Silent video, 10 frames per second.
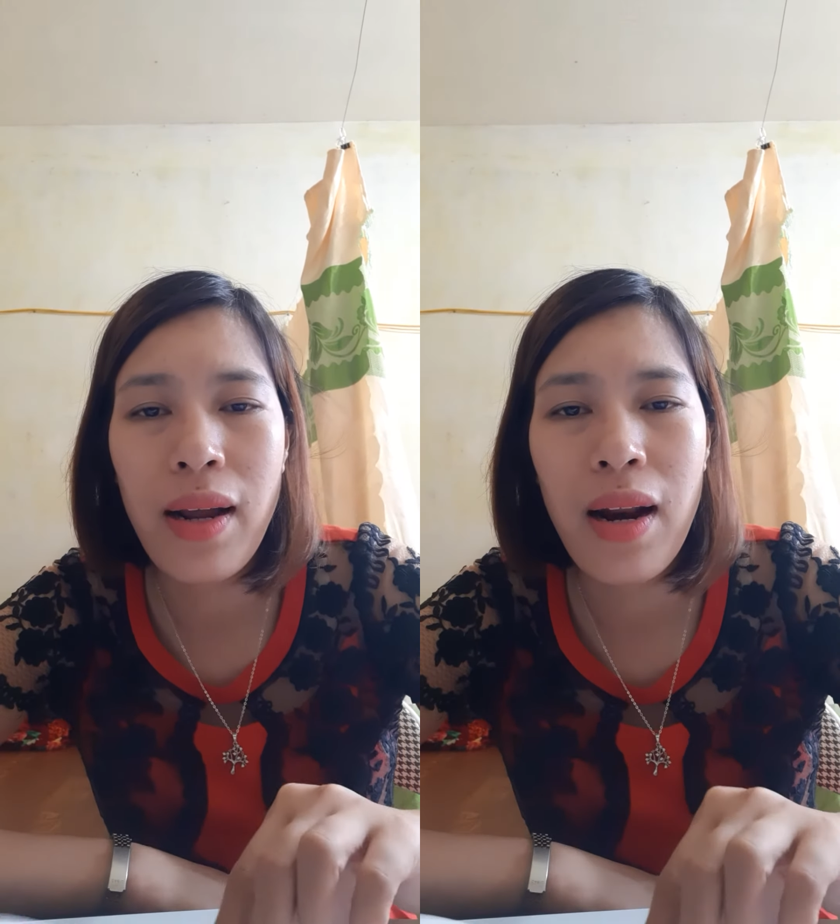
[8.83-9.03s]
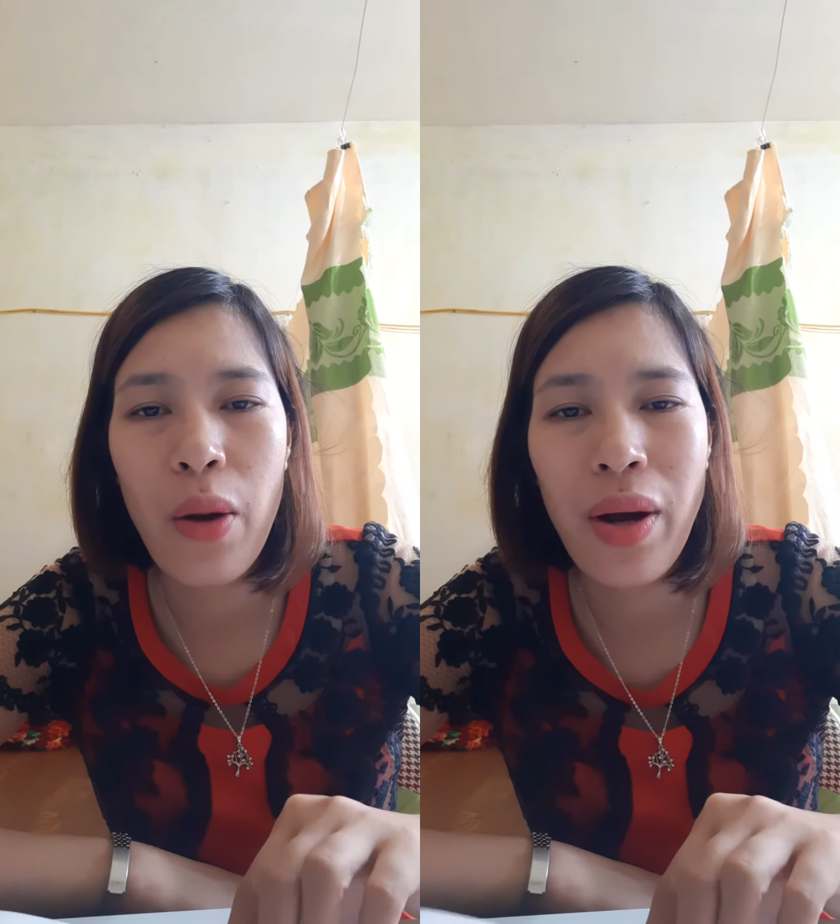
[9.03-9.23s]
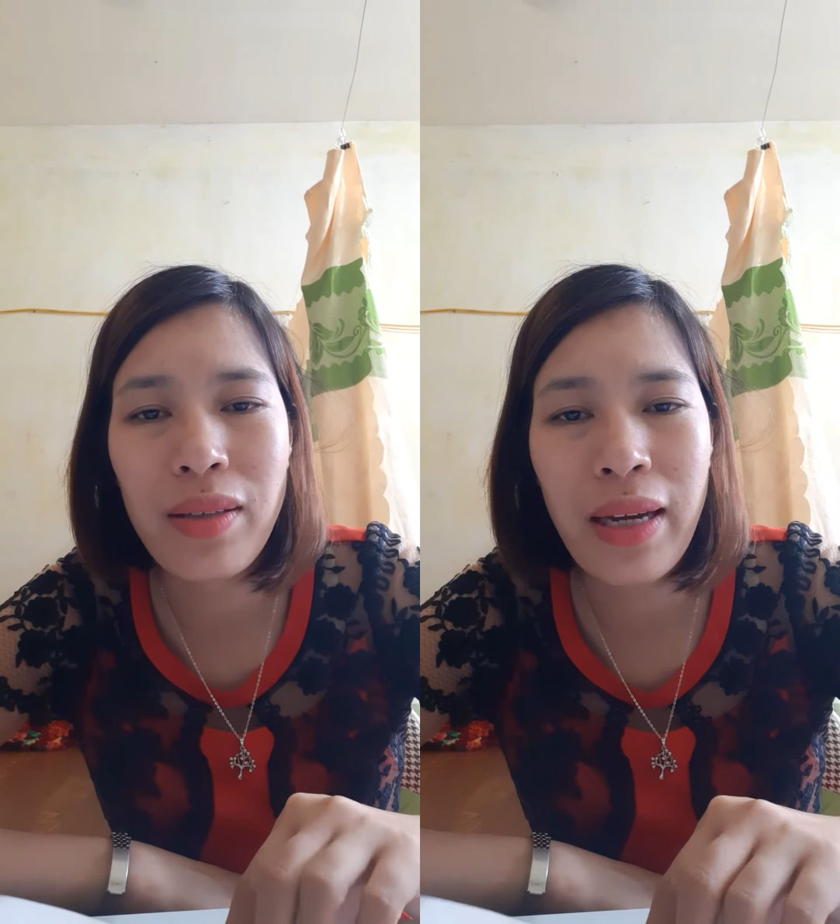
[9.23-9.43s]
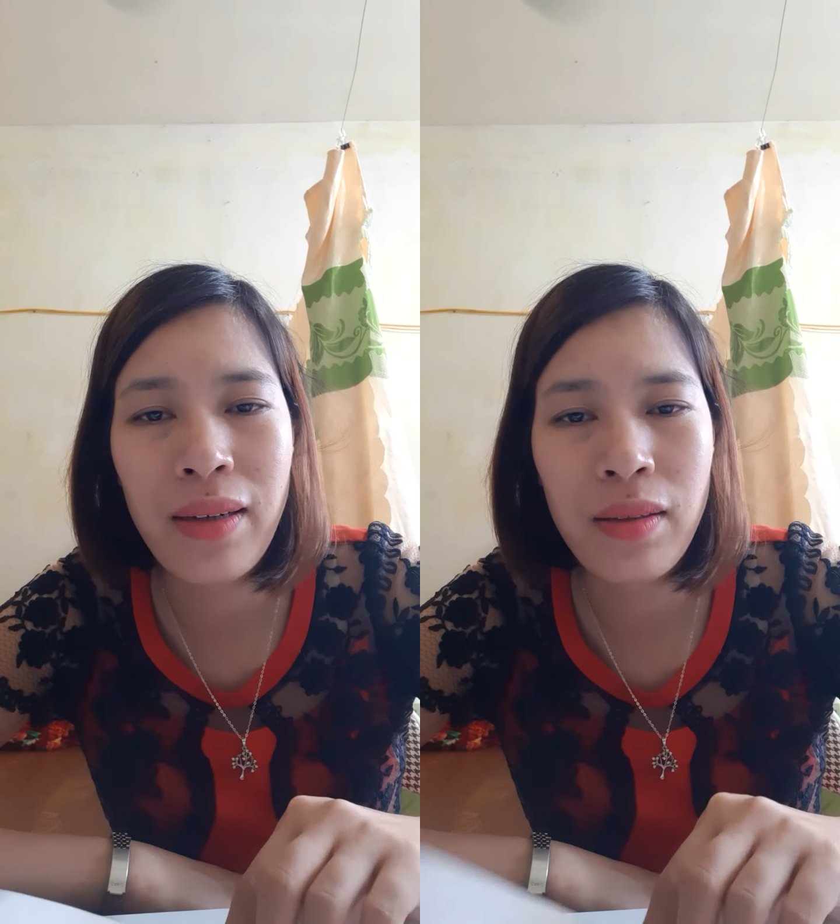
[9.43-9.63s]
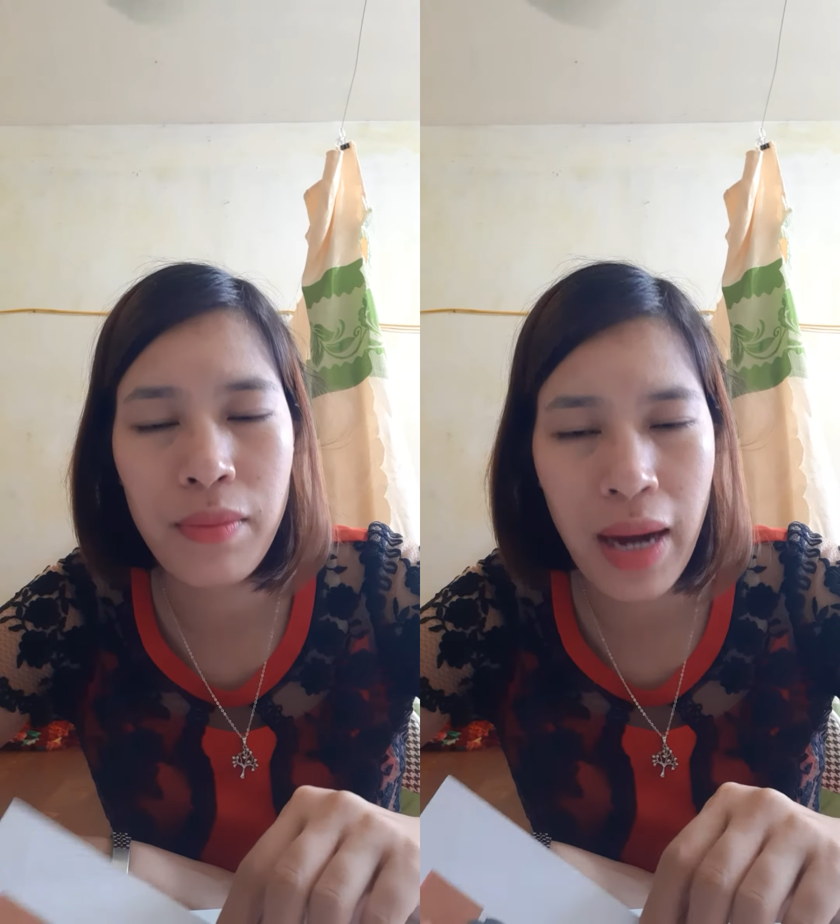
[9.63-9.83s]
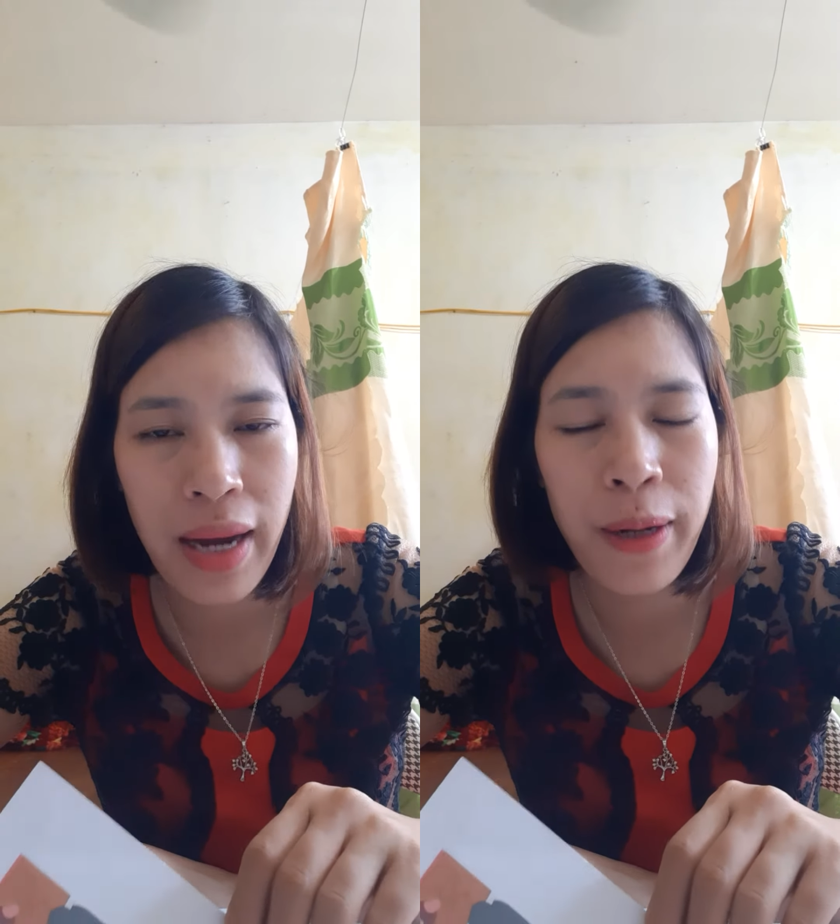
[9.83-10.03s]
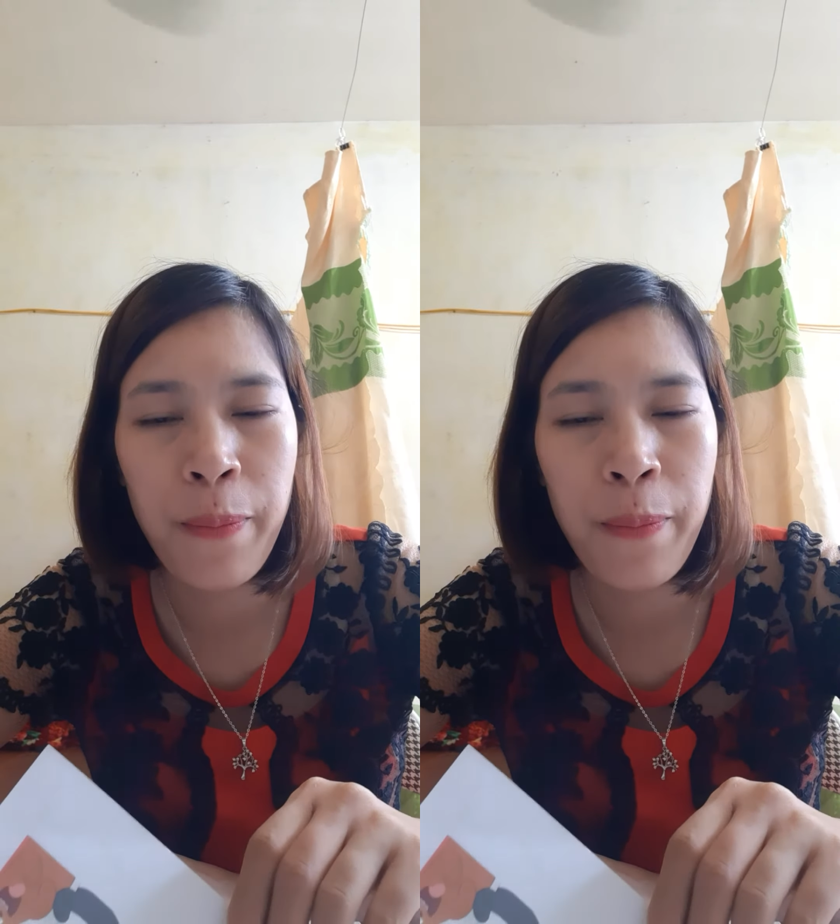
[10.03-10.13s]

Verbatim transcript: để hoàn thành bài